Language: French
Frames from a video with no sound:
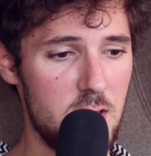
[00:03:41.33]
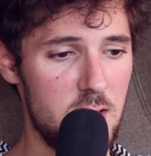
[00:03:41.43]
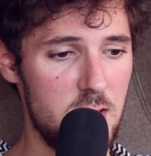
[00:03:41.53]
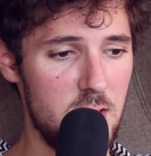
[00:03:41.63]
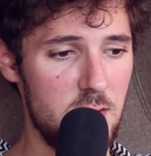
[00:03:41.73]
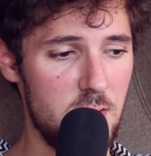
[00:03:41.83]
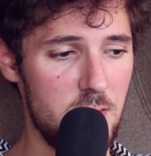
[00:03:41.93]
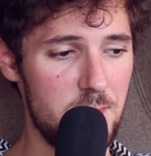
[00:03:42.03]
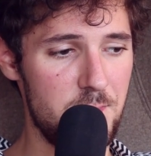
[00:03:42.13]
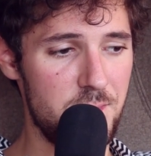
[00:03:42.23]
Et,
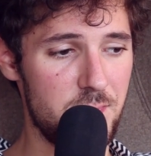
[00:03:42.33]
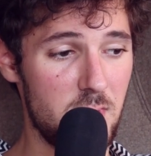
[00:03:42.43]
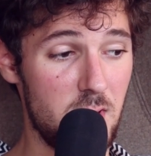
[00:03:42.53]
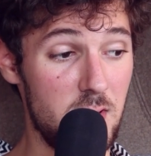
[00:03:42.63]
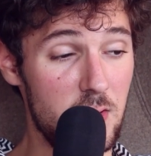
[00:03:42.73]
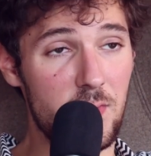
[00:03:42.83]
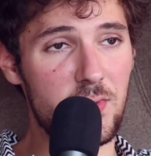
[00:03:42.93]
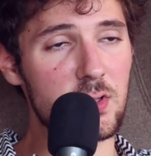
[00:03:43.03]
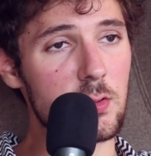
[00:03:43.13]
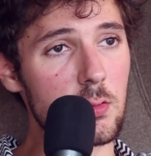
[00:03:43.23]
euh, et, en
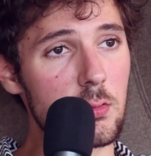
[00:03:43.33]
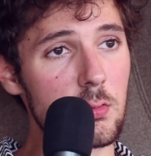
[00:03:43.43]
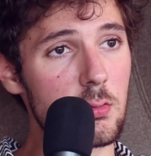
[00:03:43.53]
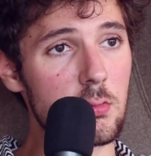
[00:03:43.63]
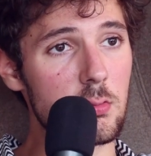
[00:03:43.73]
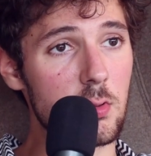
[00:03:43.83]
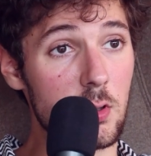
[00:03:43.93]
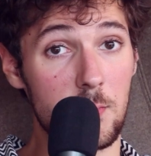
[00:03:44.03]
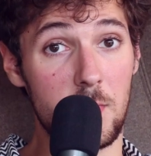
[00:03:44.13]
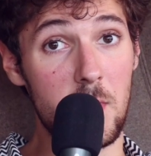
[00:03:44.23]
fait,
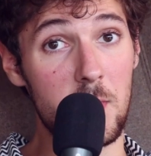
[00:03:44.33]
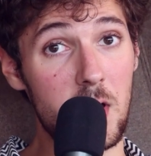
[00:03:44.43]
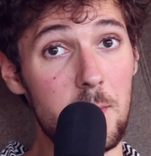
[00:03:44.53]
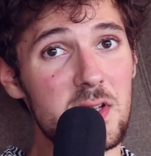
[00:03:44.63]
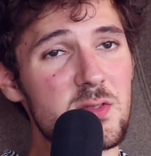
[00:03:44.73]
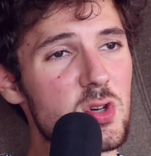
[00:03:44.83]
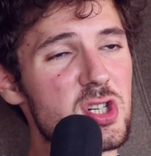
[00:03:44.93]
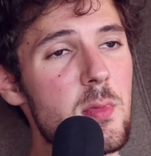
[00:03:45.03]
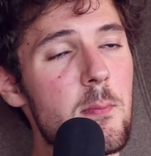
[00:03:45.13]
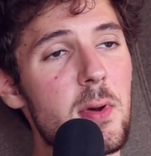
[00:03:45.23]
même à la base, moi,
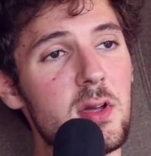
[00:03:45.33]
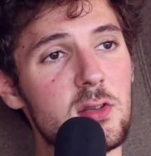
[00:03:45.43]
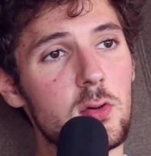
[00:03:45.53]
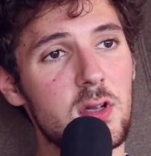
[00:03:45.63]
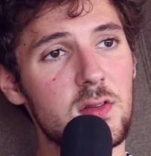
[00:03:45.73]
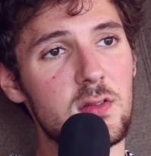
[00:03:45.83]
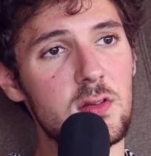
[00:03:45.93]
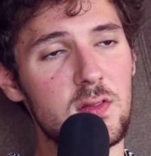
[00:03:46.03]
j'ai même pas été au casting.